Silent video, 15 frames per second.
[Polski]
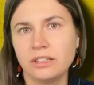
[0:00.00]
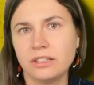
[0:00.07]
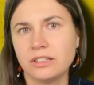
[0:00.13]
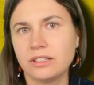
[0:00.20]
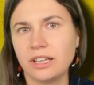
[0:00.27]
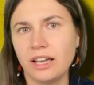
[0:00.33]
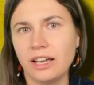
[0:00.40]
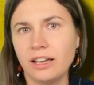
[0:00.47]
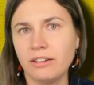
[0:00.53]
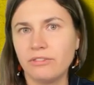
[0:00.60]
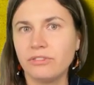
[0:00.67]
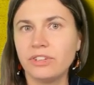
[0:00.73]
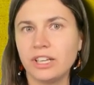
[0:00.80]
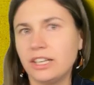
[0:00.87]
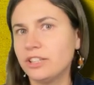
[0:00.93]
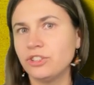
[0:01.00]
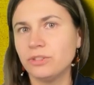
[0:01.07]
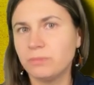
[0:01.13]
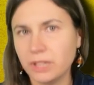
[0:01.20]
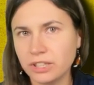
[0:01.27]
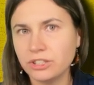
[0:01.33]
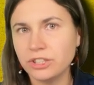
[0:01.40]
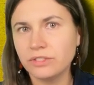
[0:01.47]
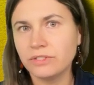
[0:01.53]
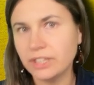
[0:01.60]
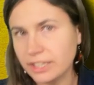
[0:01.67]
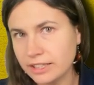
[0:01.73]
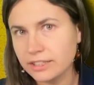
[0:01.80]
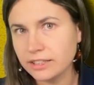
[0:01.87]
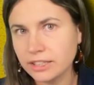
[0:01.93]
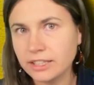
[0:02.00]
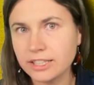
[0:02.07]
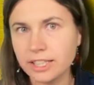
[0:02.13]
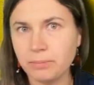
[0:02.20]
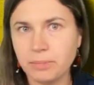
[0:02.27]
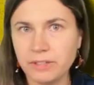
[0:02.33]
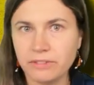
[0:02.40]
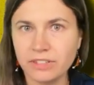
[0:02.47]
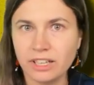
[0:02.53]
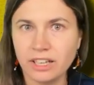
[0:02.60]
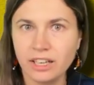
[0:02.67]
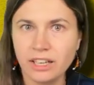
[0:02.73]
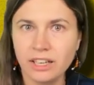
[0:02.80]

za wiele śmierci, wiele z nich zapewnie